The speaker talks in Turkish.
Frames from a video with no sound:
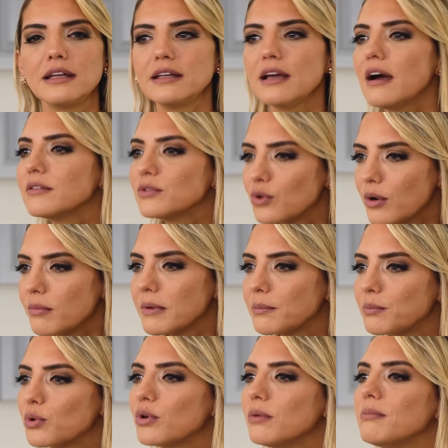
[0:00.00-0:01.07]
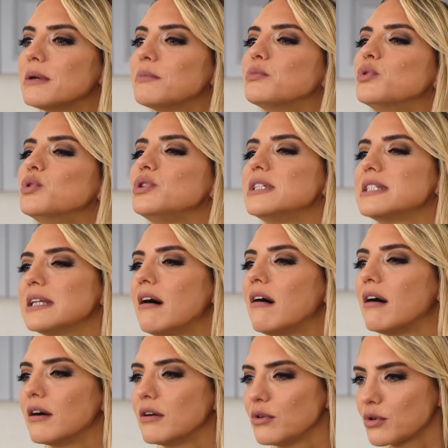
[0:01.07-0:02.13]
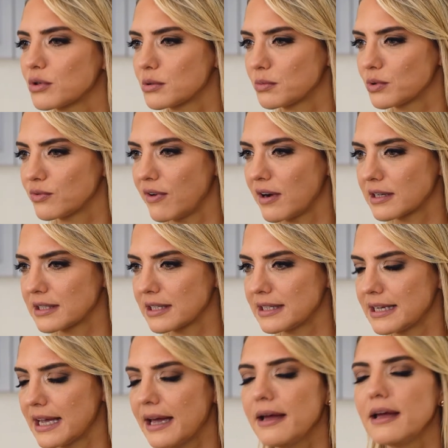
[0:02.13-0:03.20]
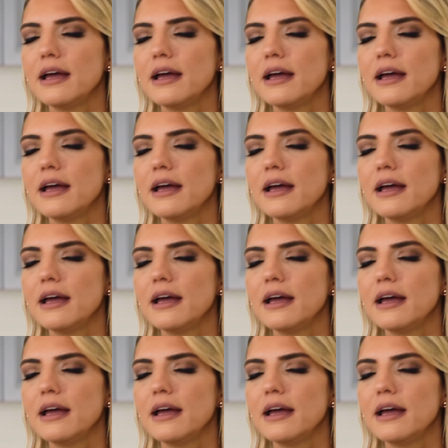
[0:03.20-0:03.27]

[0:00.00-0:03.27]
Ya diyorum ya bugün bir mucize ağırlıyoruz mutfakta diye.